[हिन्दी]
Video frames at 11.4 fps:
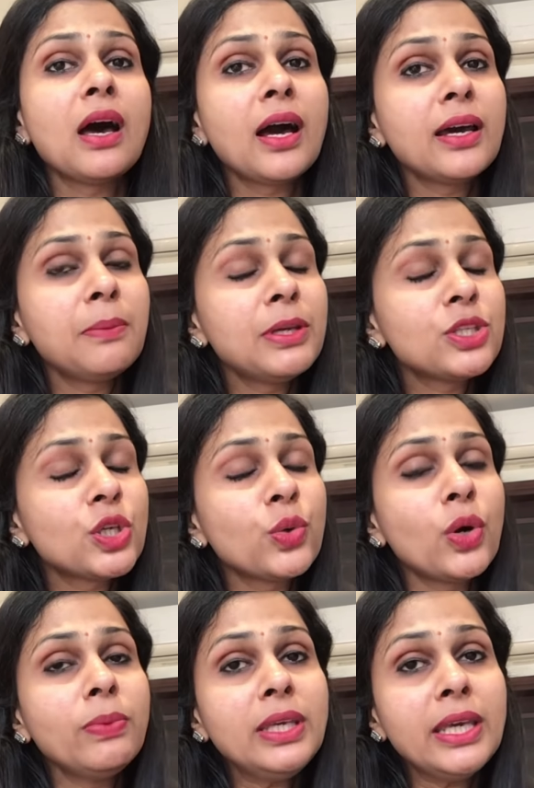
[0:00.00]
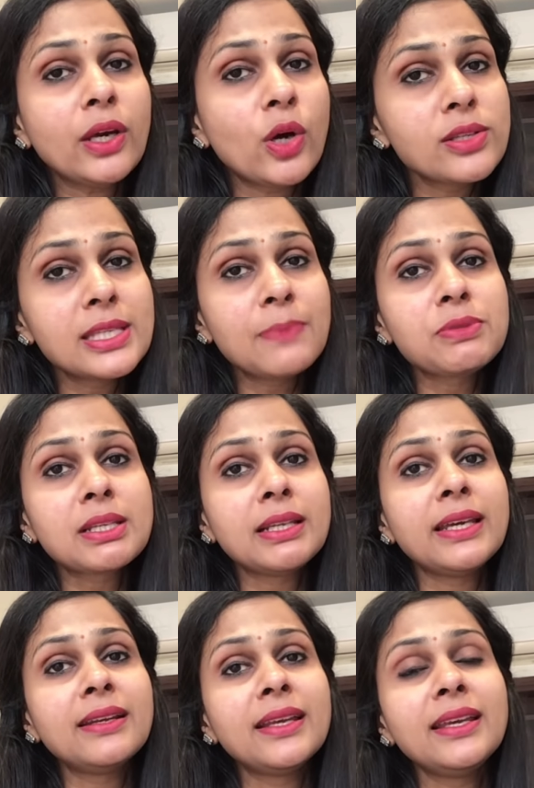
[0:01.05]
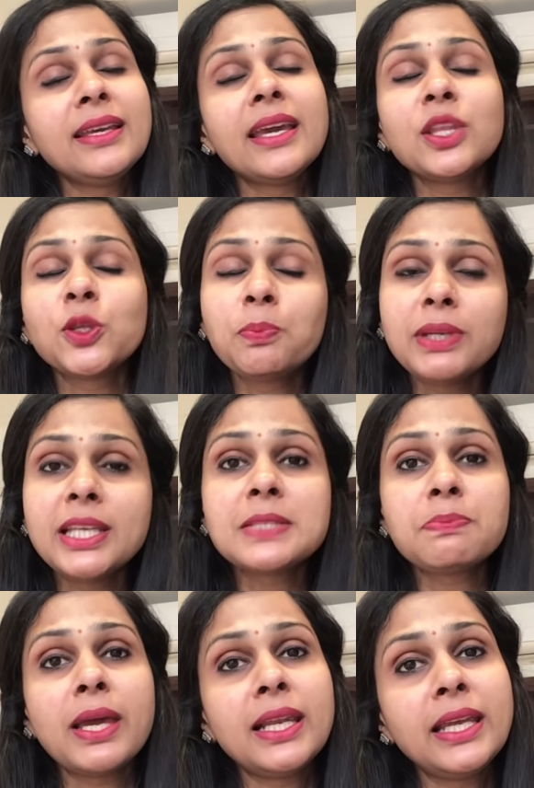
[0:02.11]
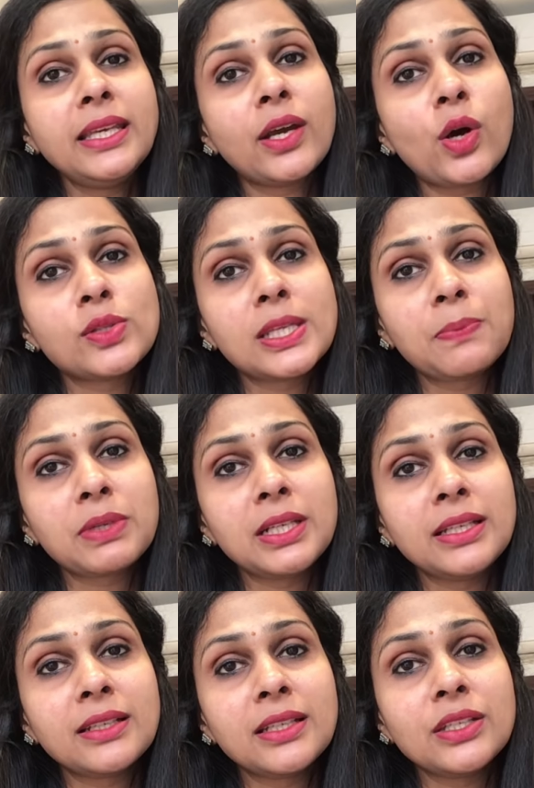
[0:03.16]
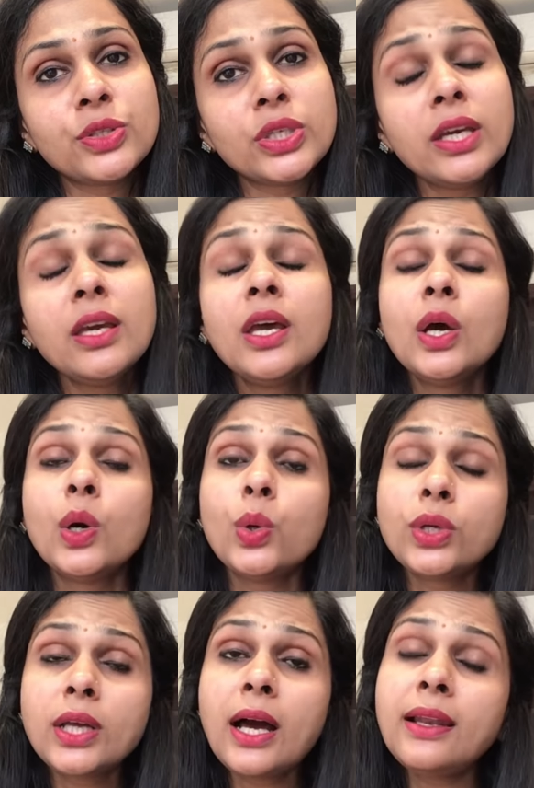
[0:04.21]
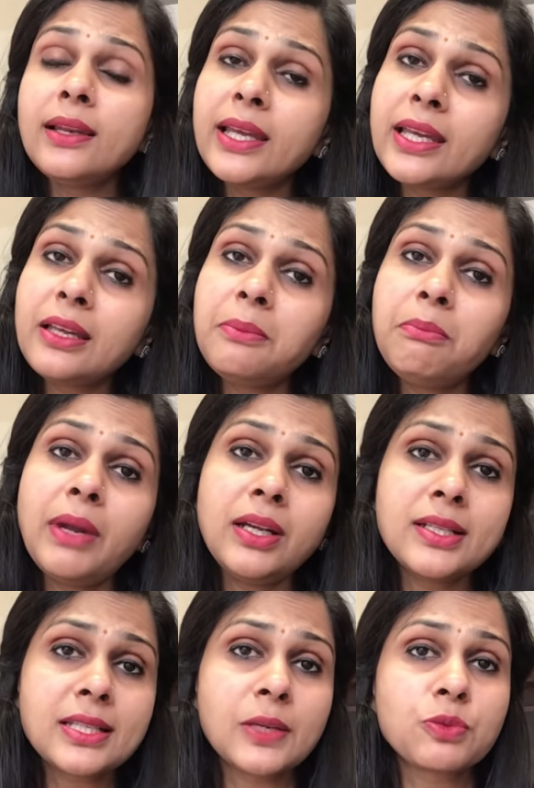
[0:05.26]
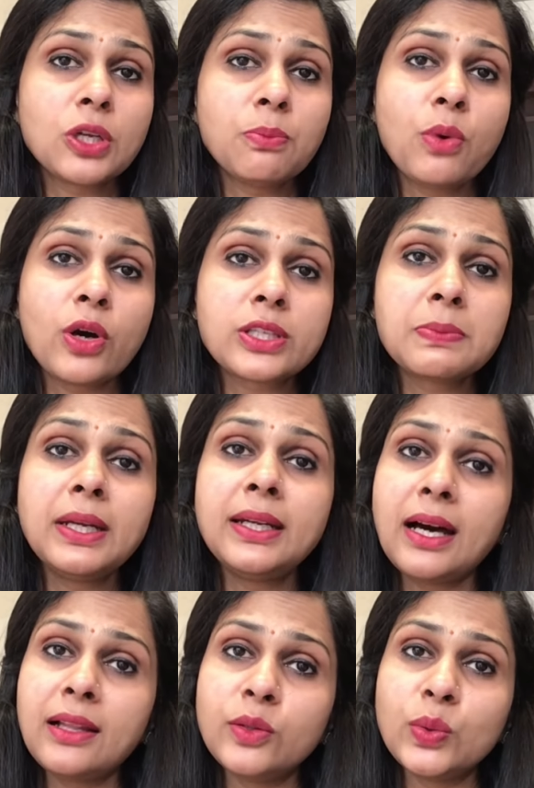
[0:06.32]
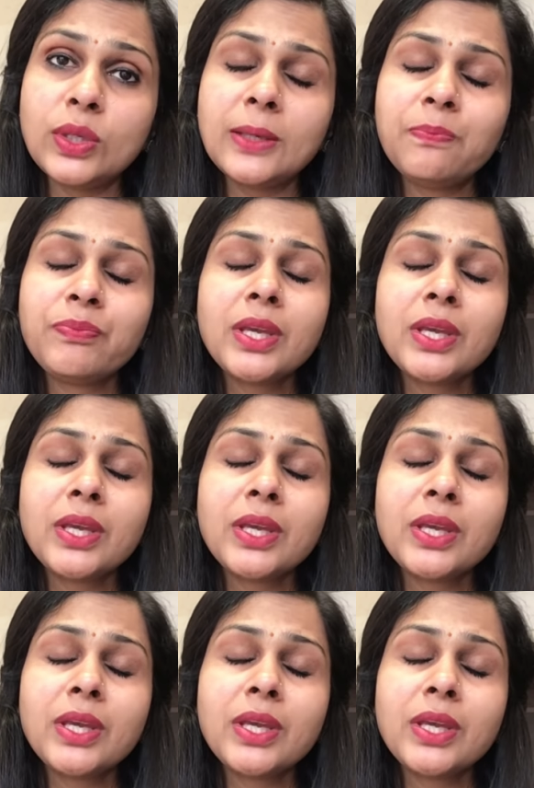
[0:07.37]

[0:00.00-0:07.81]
अगर बच्चे को अभी ये कॉन्सेप्ट क्लियर नहीं है तो प्लीज पहले ये कॉन्सेप्ट क्लियर कीजिए उनका लिंक मैं डिस्क्रिप्शन बॉक्स में डाल दूंगी